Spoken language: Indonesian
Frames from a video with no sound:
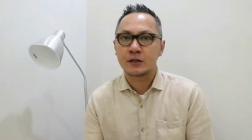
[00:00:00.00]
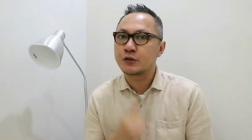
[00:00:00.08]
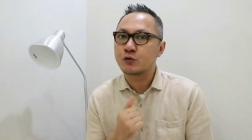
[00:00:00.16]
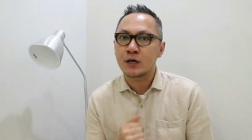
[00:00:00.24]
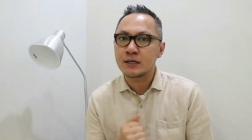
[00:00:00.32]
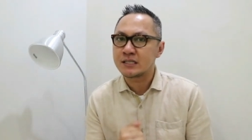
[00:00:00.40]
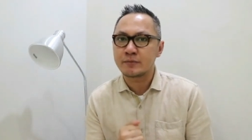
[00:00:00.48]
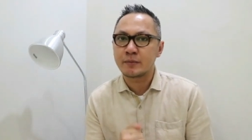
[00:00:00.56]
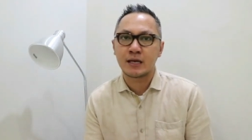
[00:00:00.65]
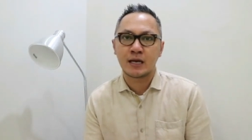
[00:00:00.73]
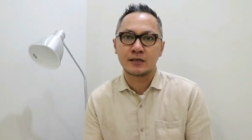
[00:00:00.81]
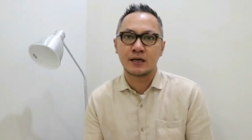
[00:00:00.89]
tentukan
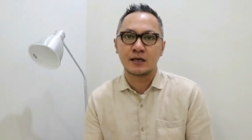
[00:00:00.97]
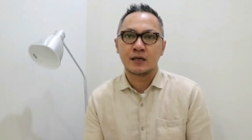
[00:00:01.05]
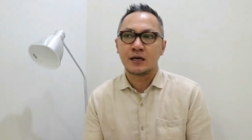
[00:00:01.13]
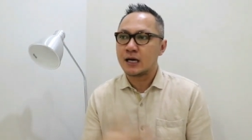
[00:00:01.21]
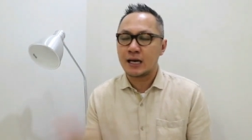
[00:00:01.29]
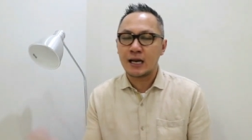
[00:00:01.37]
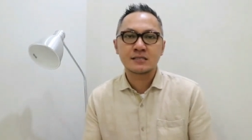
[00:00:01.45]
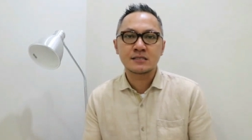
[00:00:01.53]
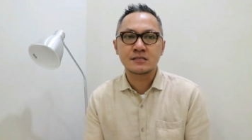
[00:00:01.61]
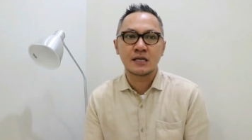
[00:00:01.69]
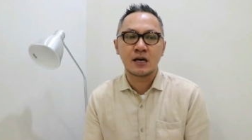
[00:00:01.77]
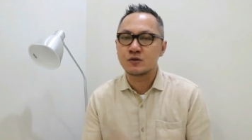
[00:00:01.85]
segmen anda
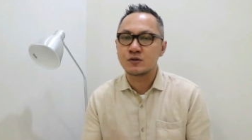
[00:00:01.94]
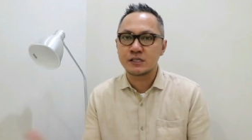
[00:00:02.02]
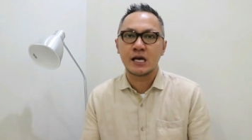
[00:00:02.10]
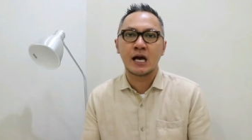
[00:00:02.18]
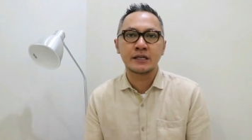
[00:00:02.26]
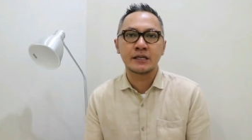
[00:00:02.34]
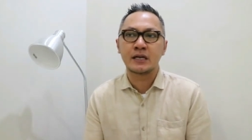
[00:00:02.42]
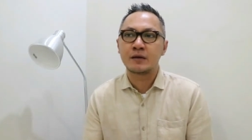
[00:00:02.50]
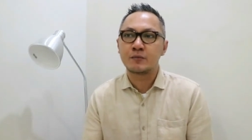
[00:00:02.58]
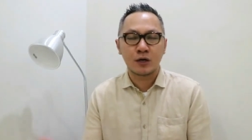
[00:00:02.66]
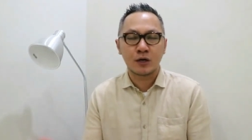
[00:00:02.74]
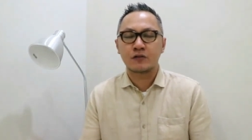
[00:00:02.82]
kelasnya usianya
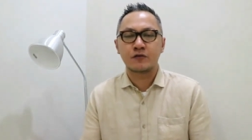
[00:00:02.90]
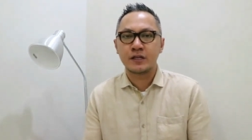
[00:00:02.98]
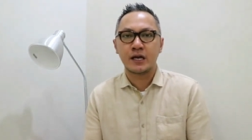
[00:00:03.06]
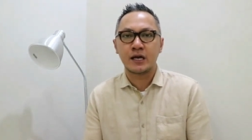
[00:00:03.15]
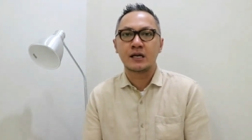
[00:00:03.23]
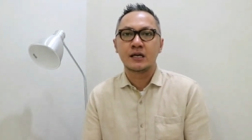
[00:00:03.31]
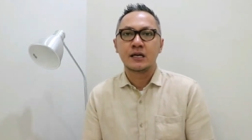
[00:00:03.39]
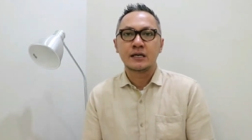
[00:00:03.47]
demografinya